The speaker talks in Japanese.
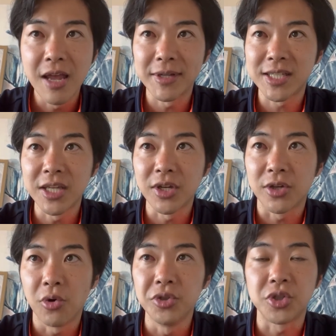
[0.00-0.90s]
まず
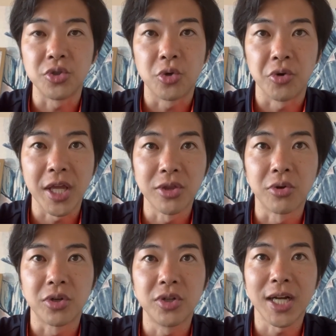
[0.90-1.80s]
1945年
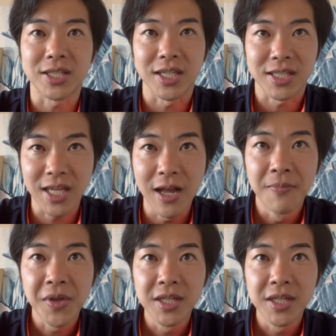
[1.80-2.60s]
の9月ですね。